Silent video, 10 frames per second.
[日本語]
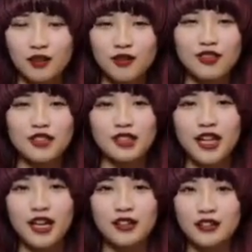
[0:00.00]

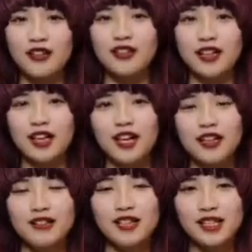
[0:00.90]
コーンスネークの手慣
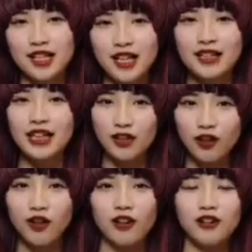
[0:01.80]
れのさせ方
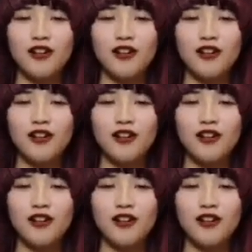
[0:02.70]
と、